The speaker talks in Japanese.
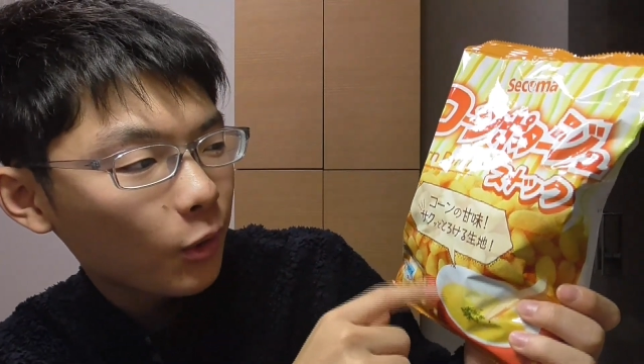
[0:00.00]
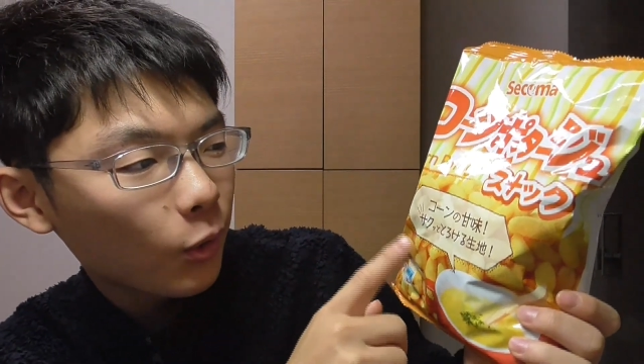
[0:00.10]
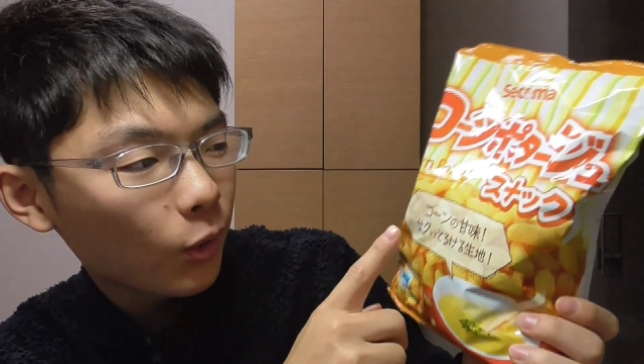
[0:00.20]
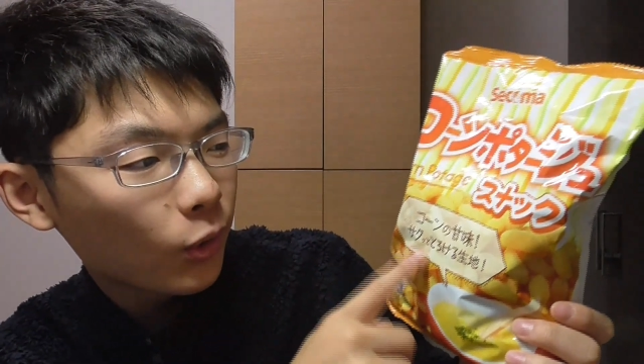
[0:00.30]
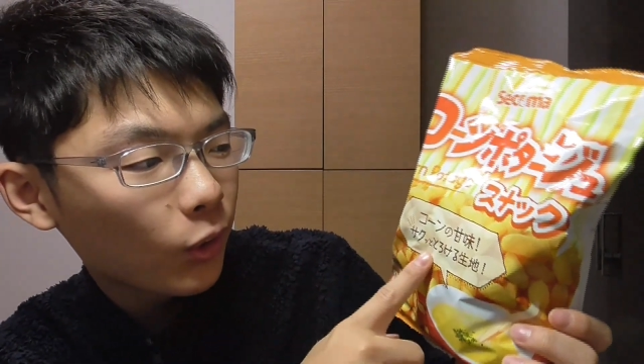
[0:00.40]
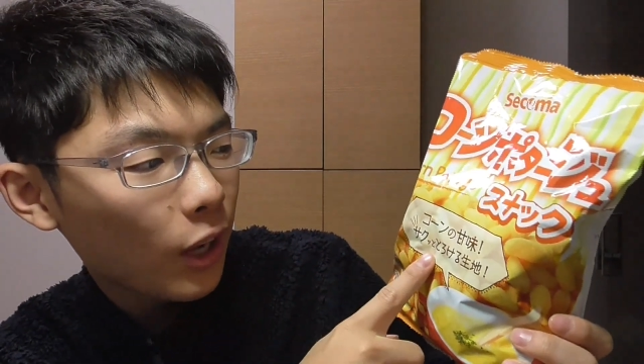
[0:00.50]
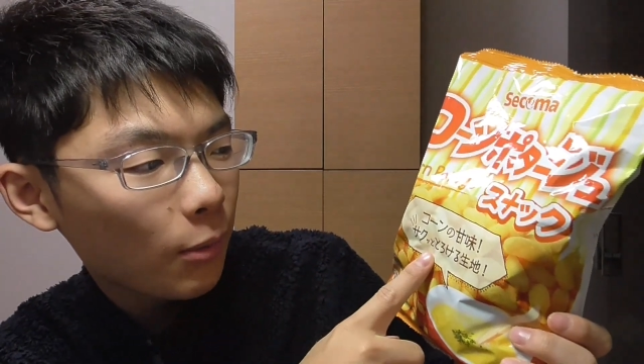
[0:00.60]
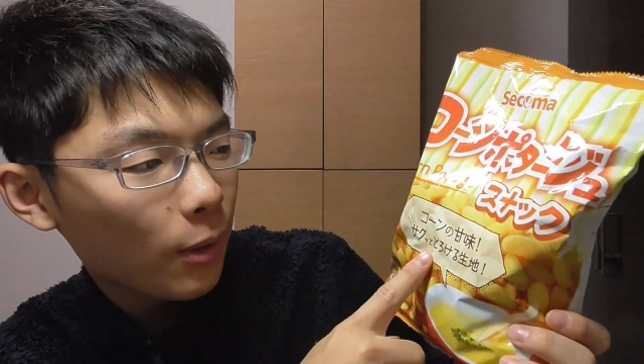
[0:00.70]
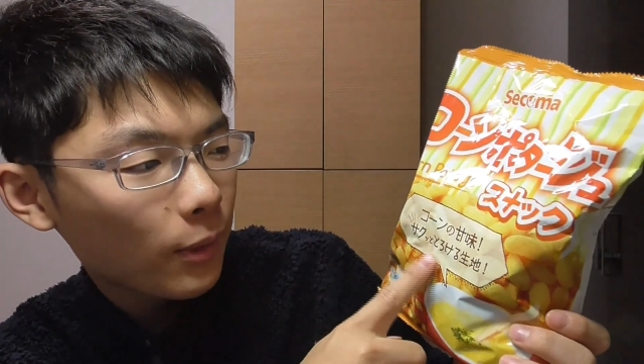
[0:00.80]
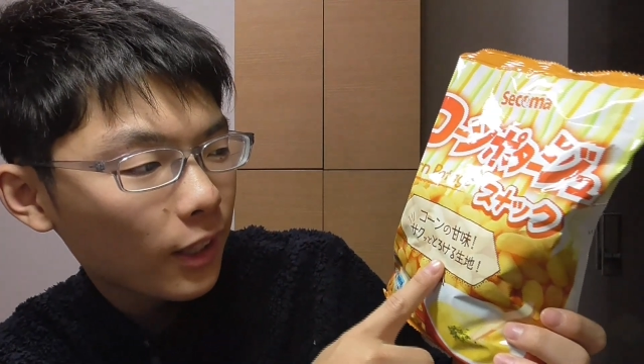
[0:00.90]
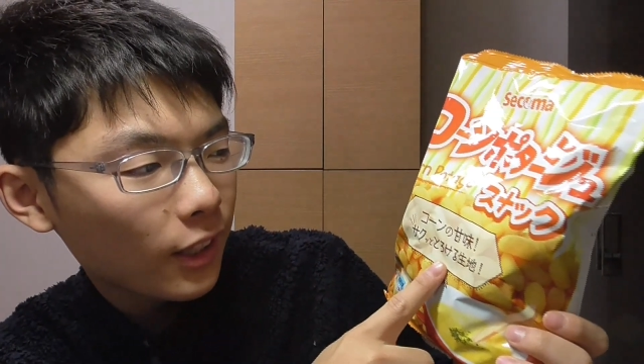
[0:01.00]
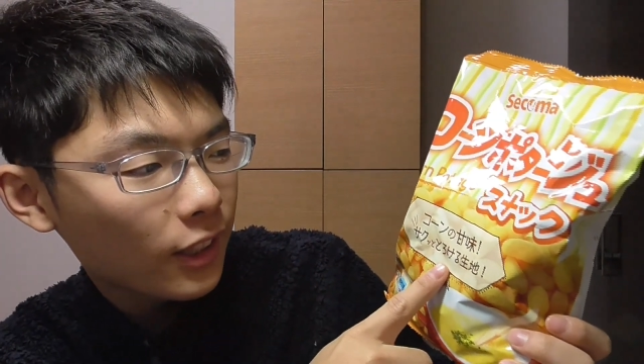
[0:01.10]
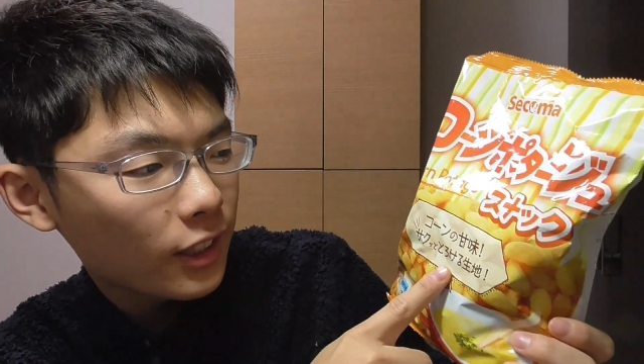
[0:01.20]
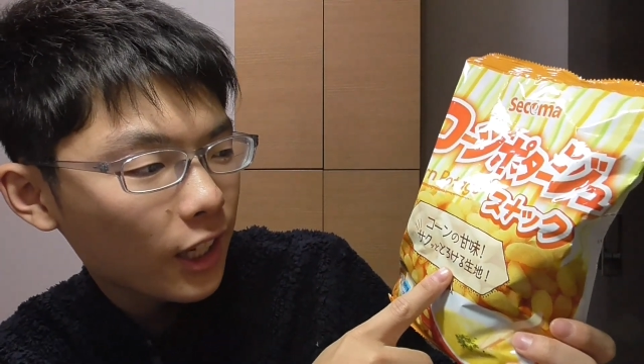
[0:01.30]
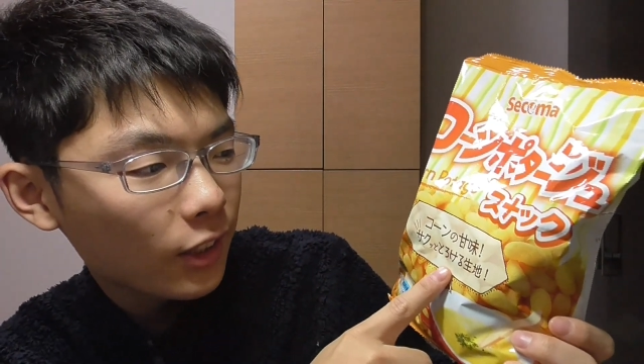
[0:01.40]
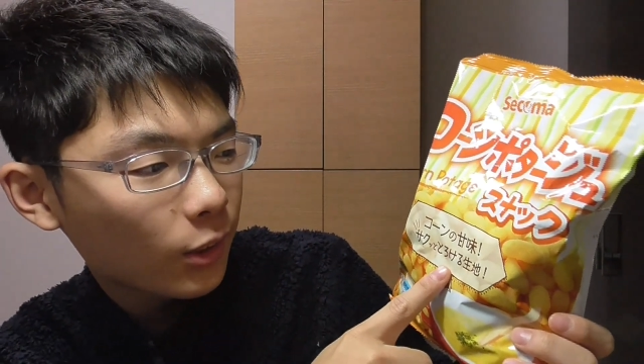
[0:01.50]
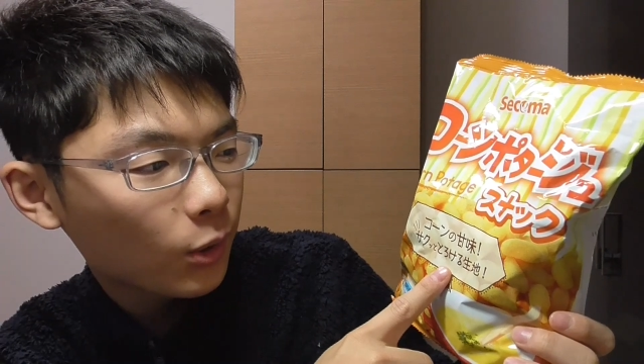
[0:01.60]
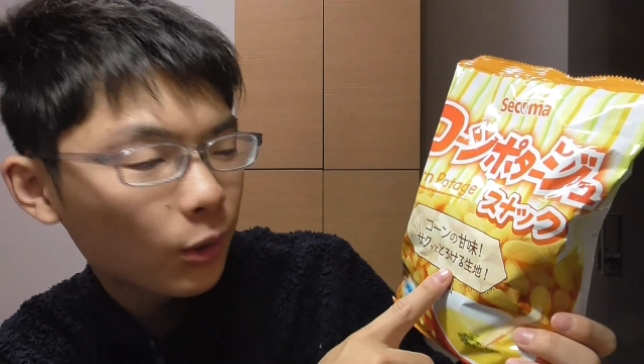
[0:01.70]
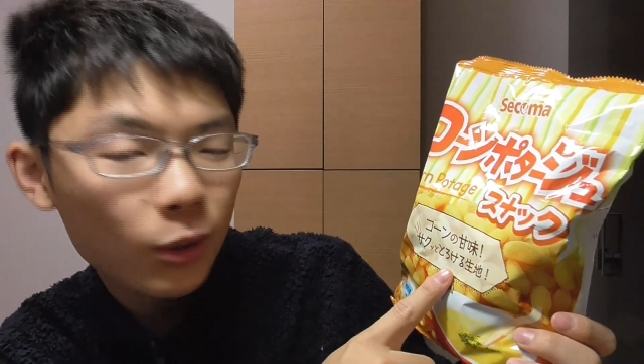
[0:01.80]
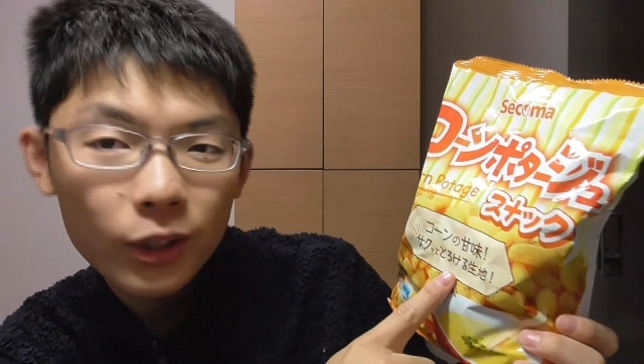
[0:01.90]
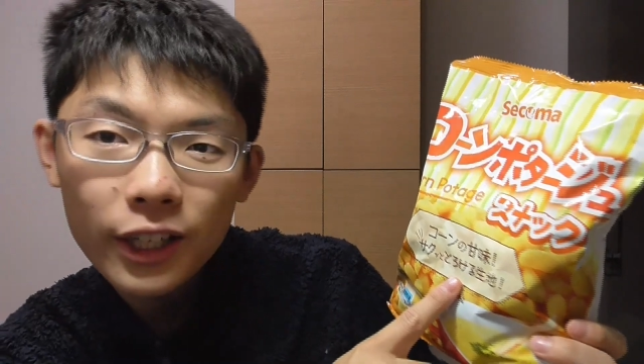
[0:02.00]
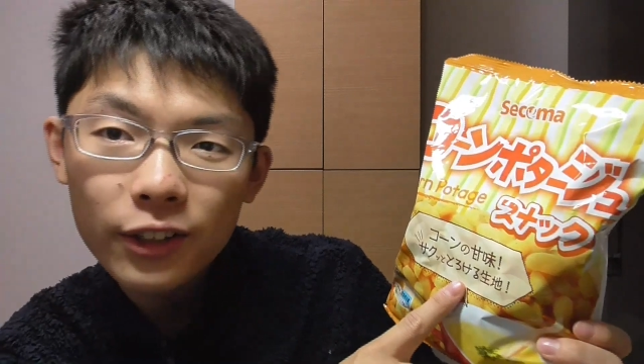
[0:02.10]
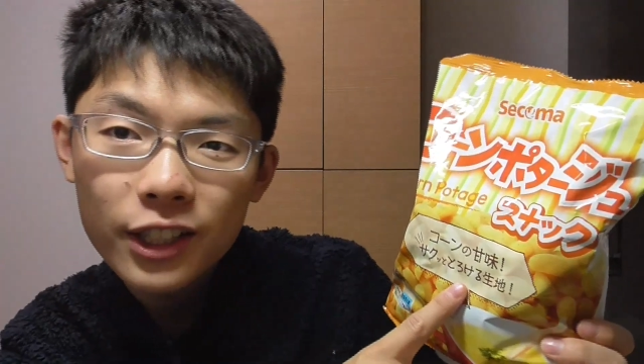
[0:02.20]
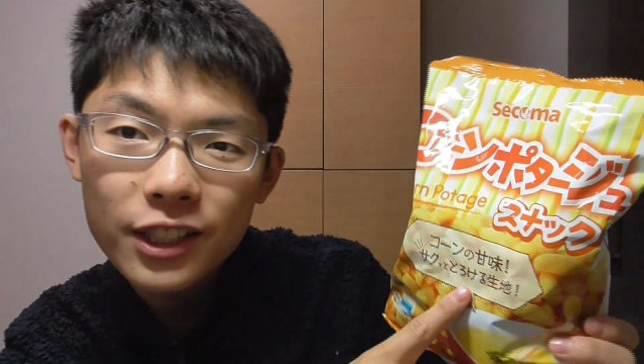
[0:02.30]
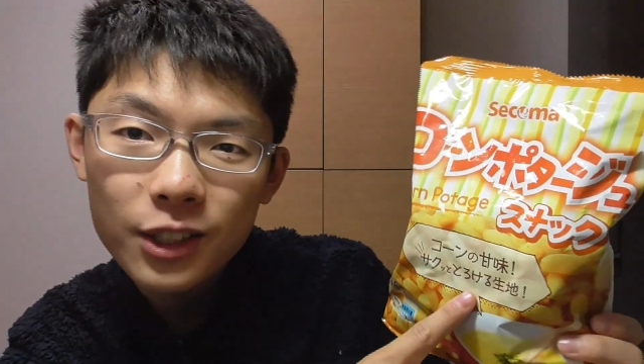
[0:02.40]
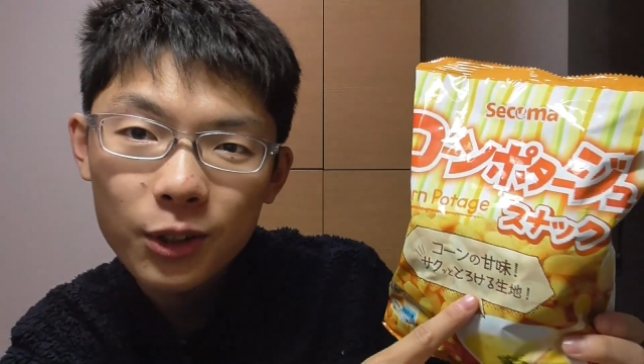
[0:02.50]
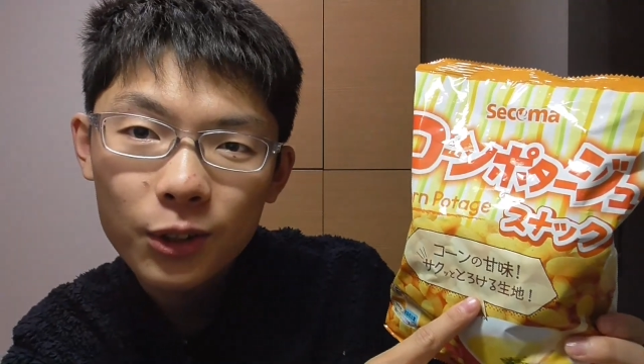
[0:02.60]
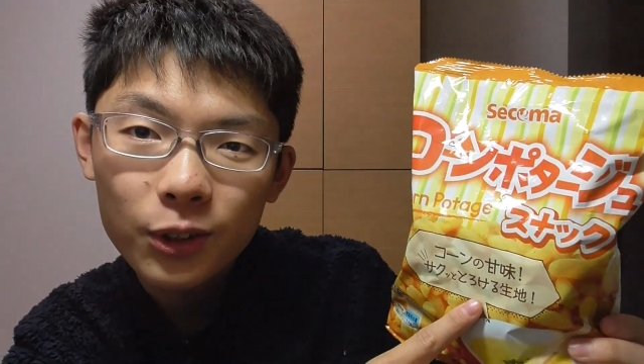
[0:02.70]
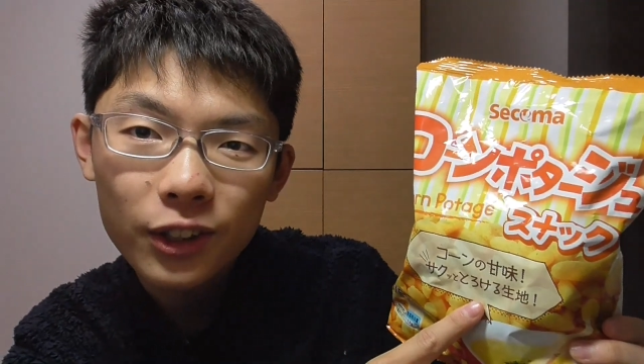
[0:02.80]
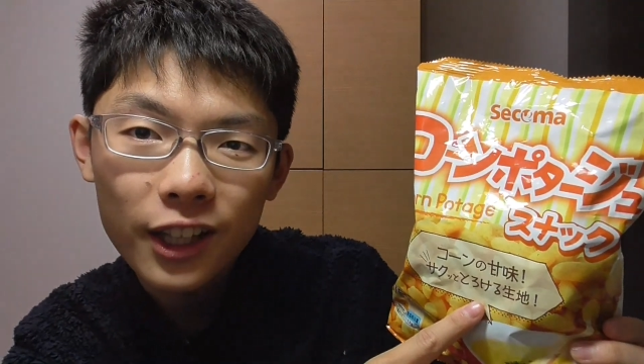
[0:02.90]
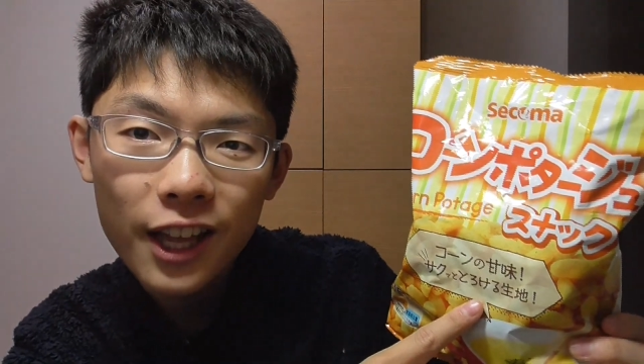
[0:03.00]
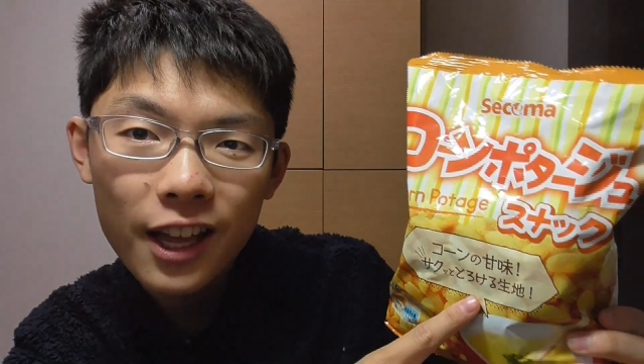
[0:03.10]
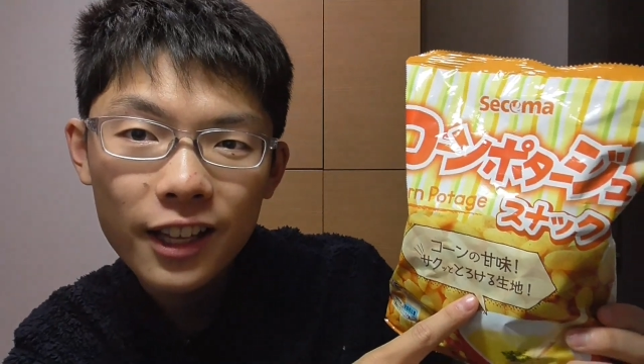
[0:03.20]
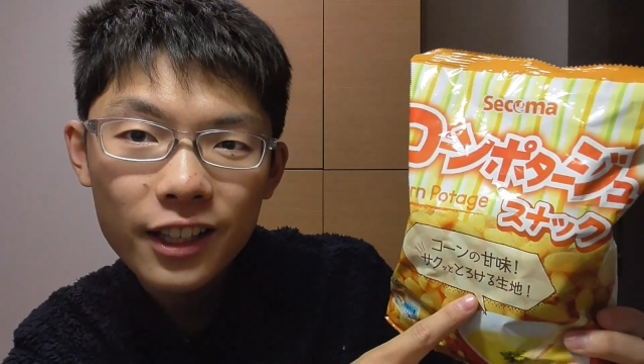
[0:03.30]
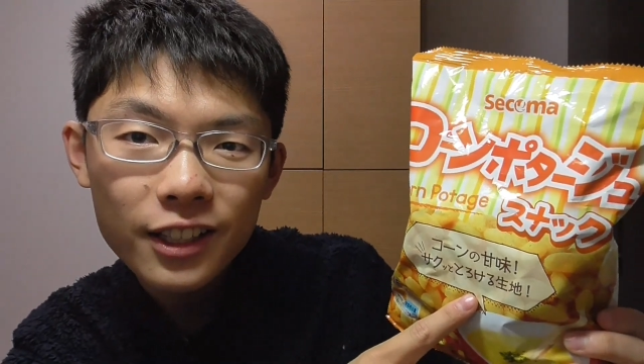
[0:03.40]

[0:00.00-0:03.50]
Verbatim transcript: コーンの甘み、サクッととろける生地ということでね、